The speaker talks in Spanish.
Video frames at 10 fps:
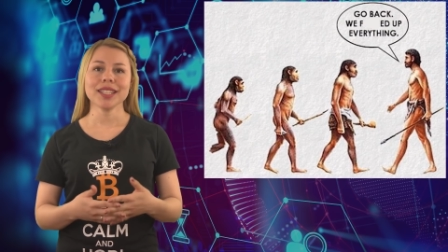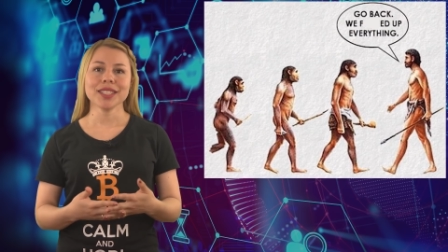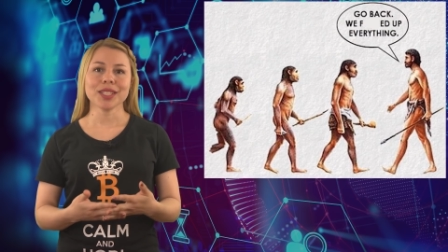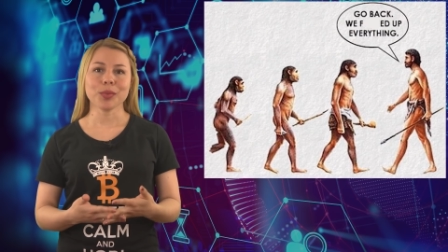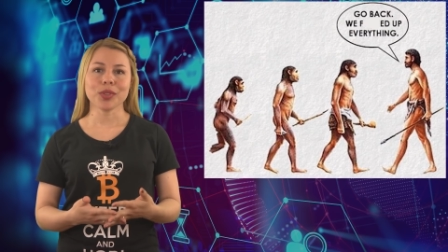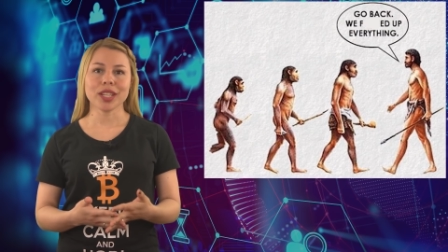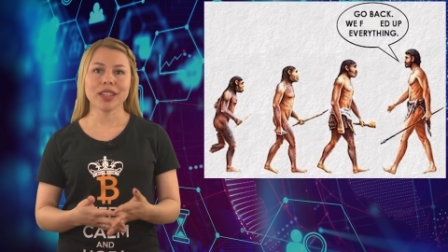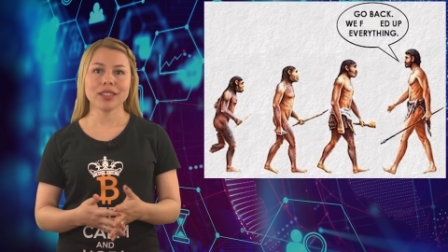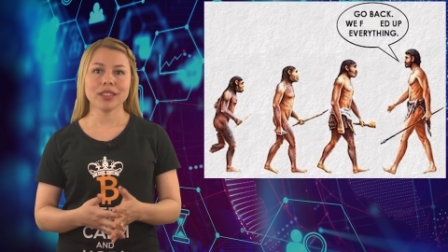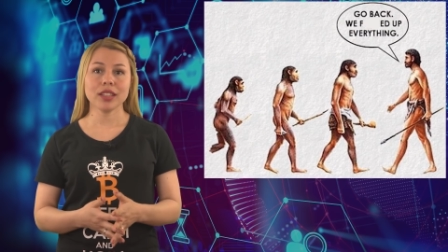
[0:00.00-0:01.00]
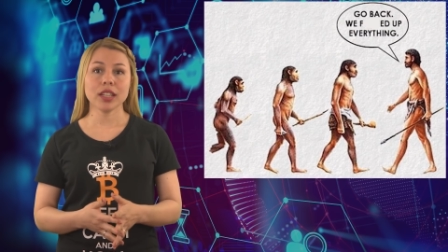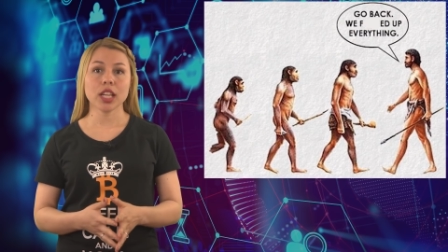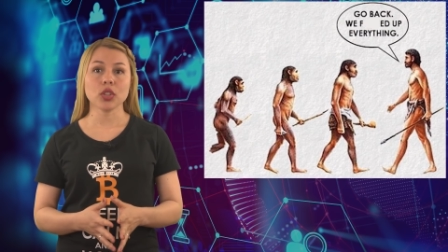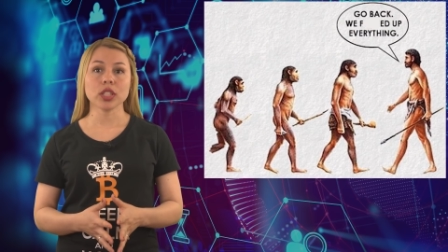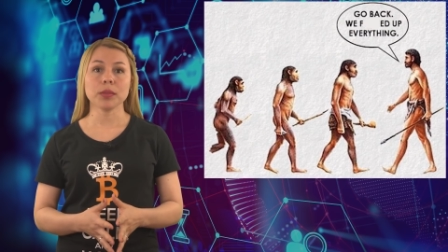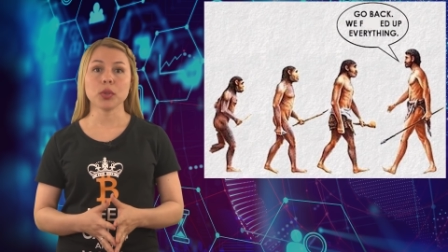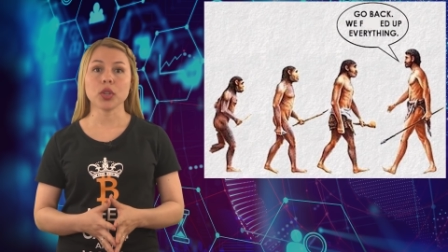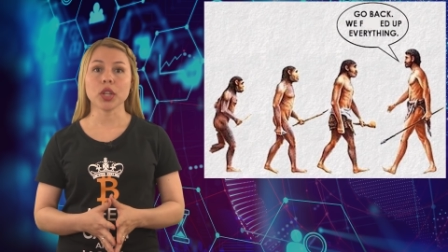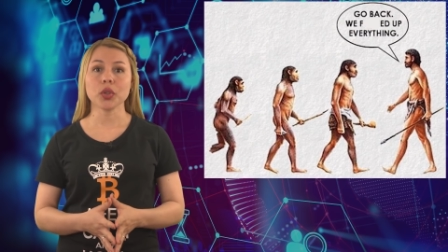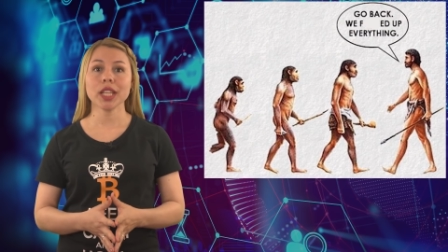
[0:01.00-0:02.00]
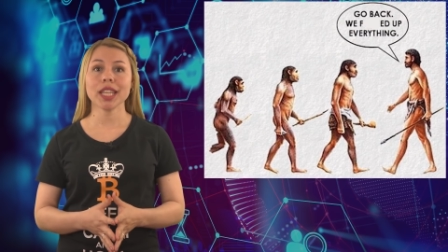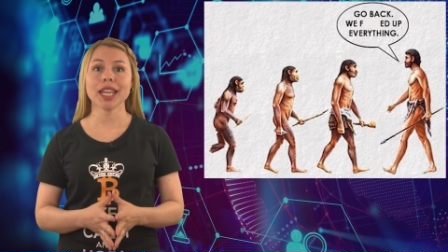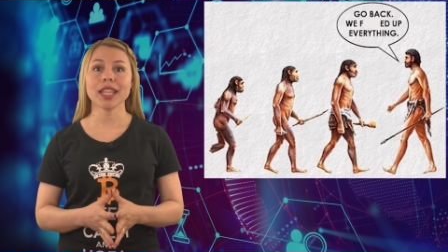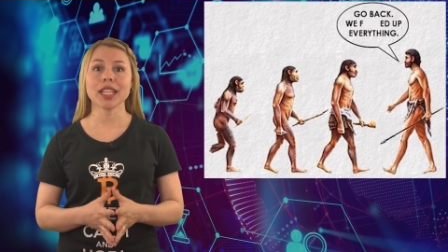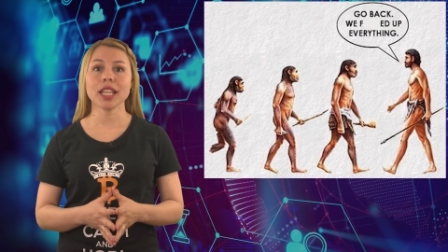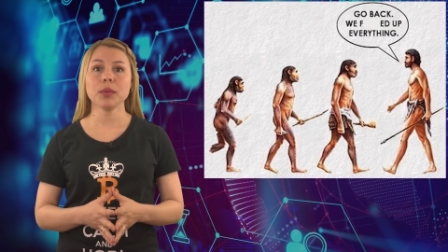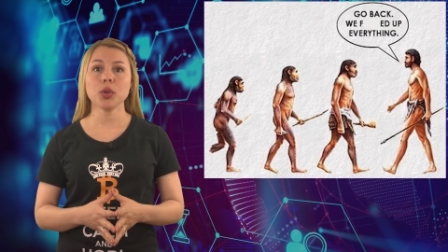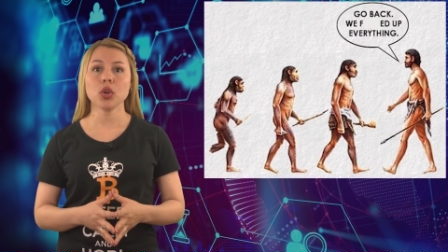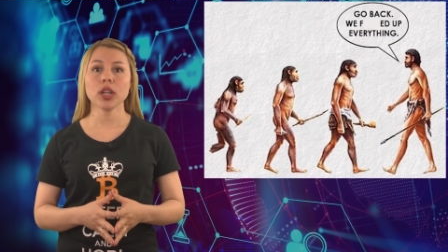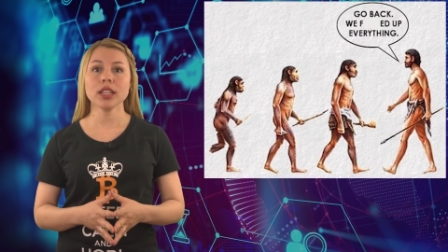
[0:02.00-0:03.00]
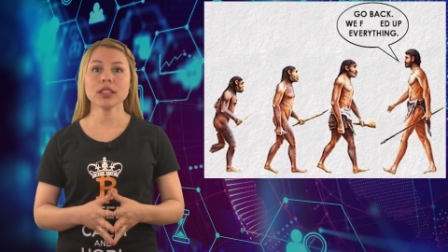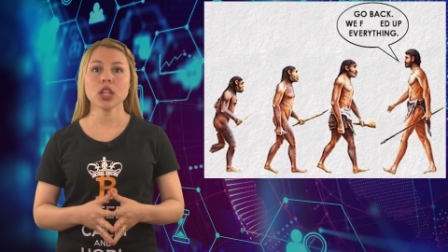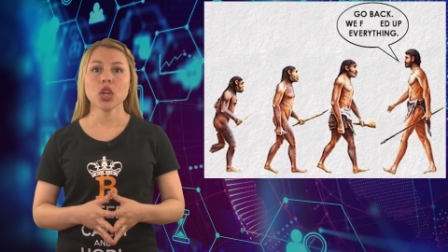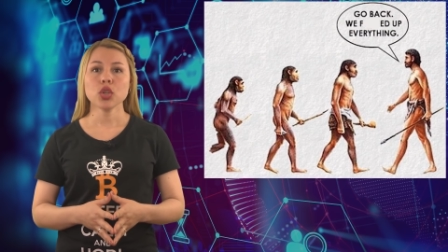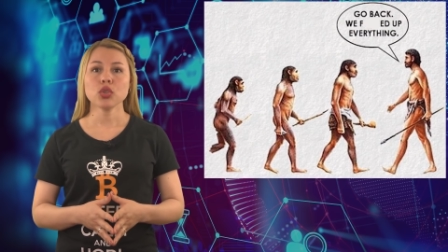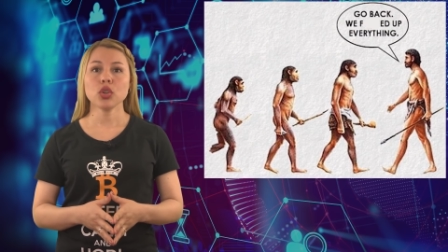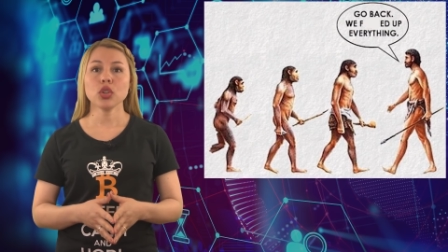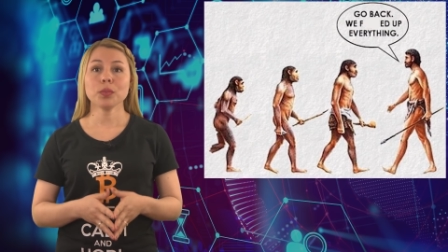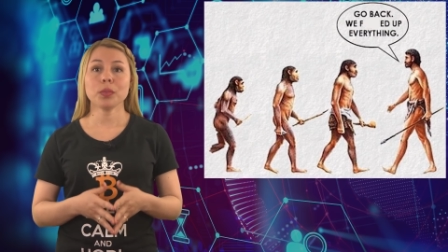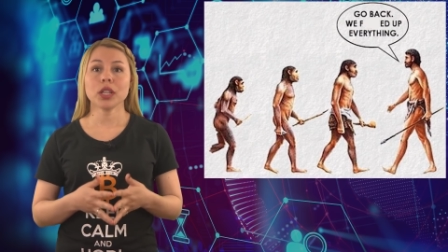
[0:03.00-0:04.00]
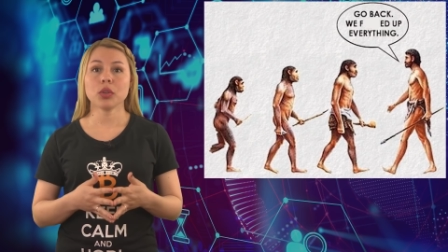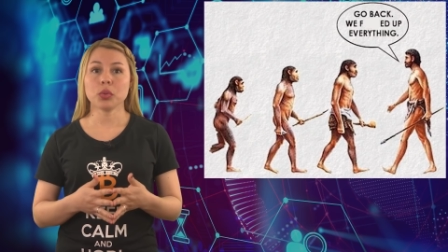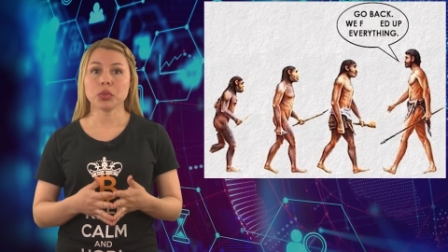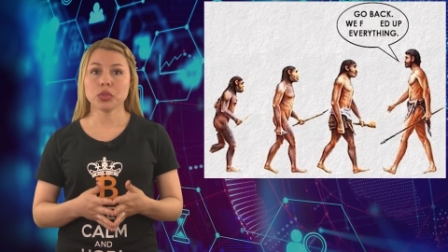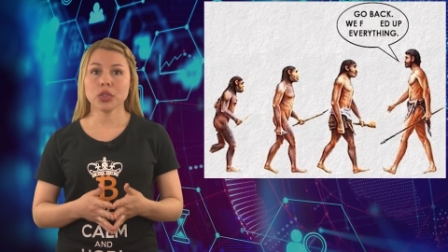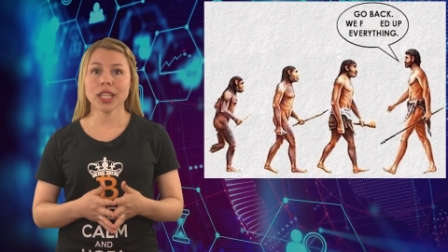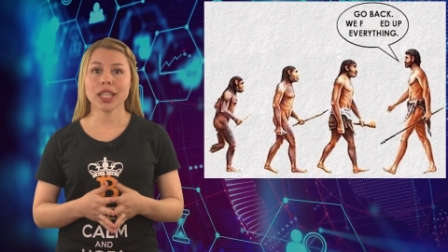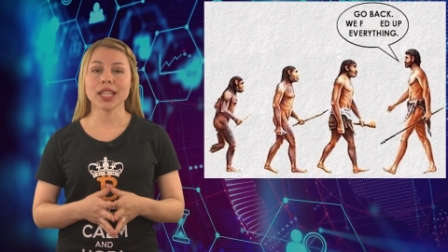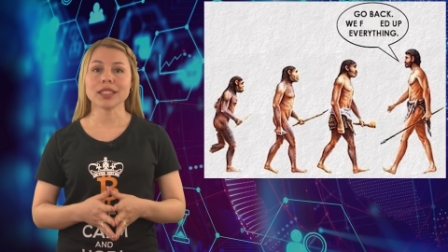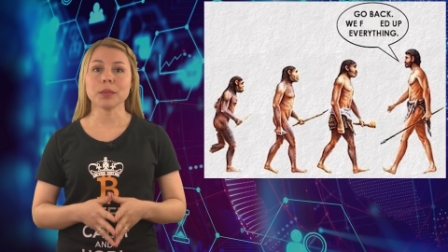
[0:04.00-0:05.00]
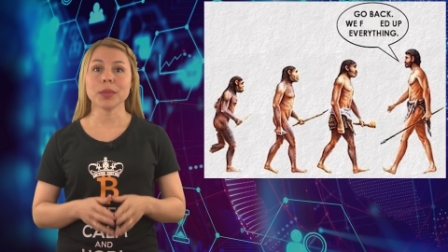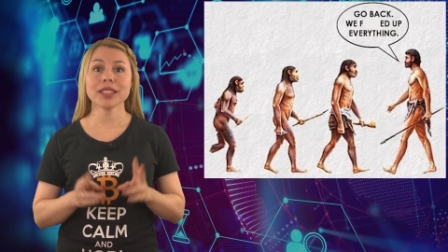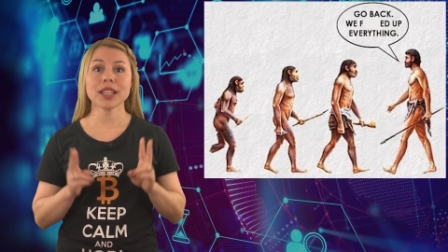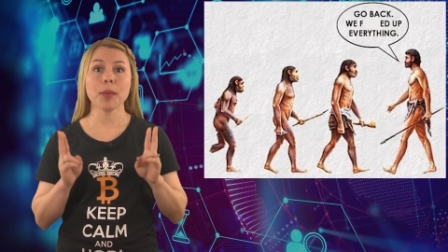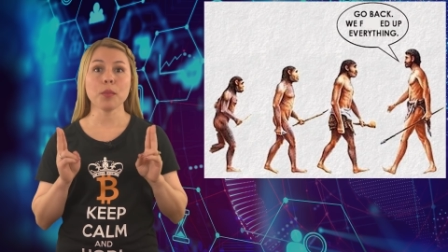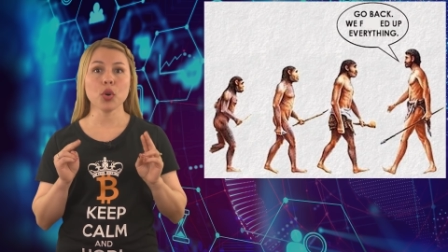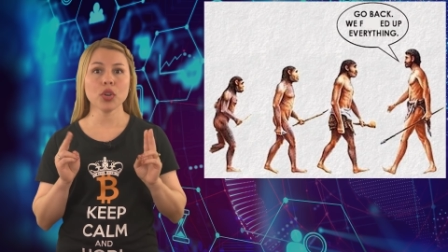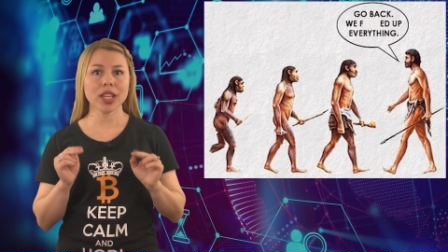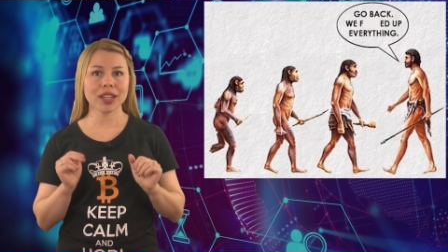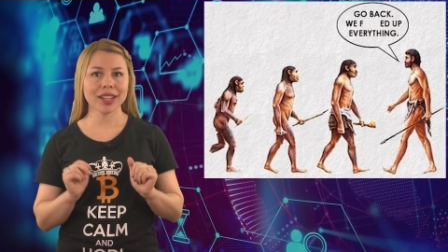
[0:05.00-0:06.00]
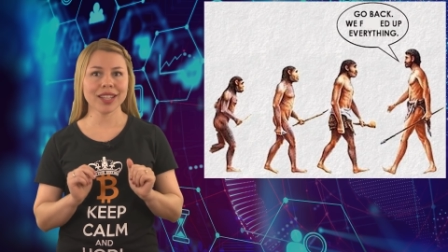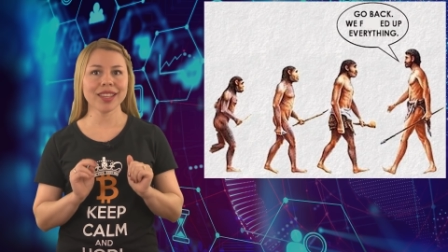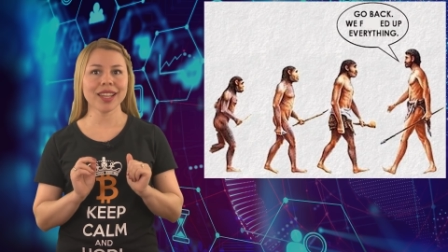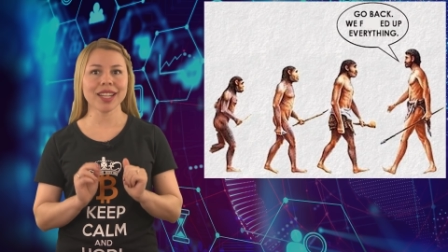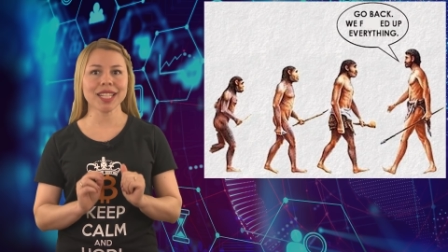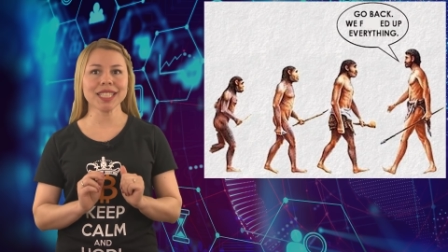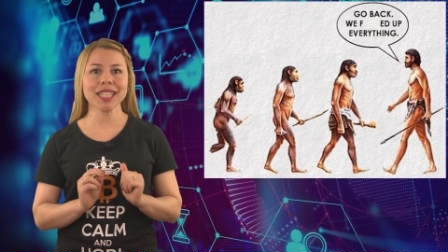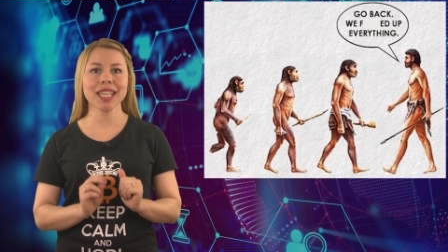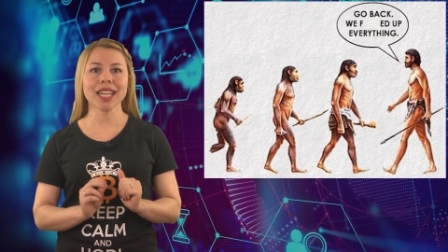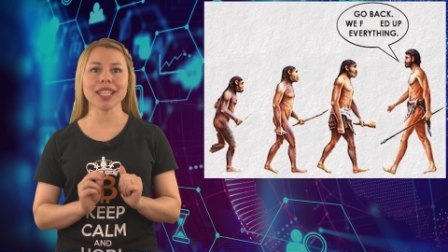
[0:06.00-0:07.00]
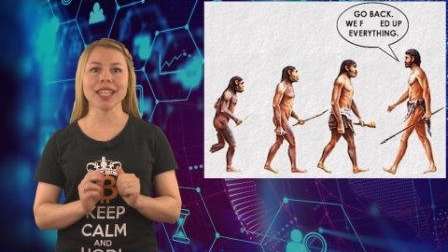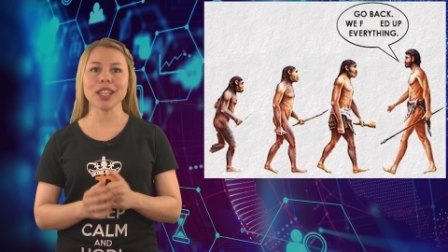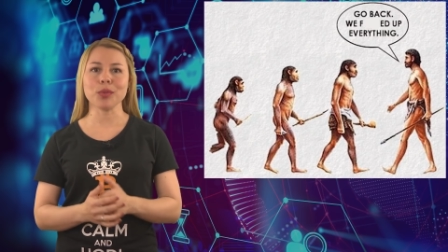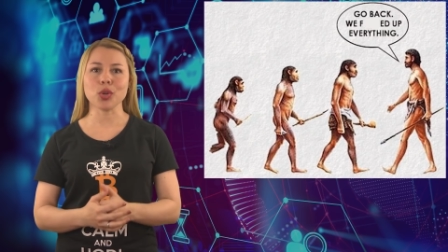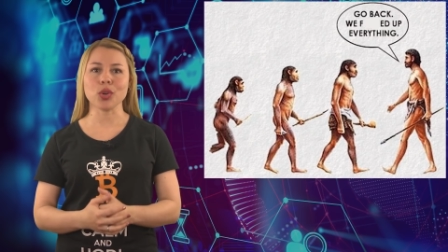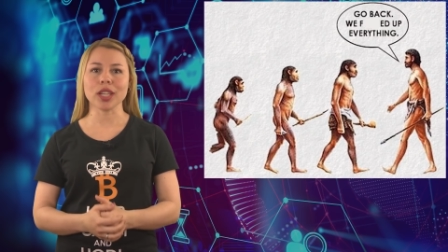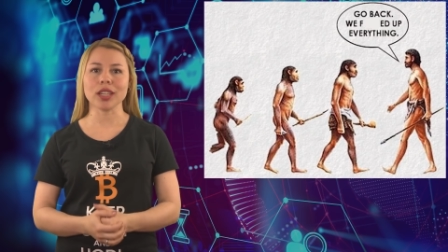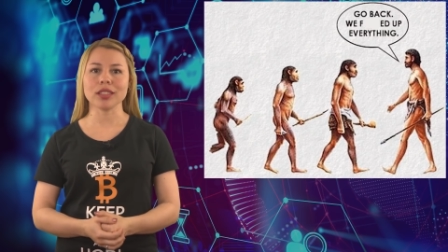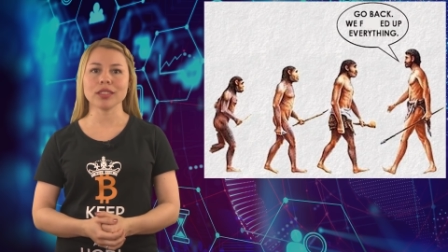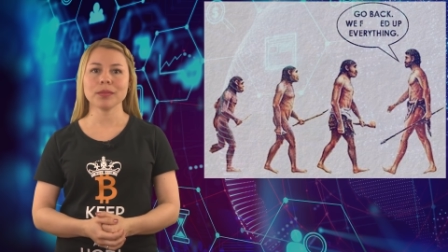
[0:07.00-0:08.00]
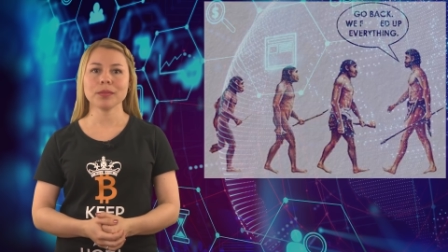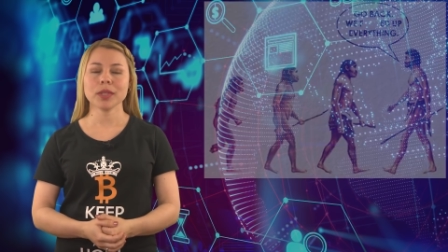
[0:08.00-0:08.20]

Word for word: se podría decir que los exploradores de cadena de bloques son los precursores de las empresas modernas de análisis de cadena de bloques.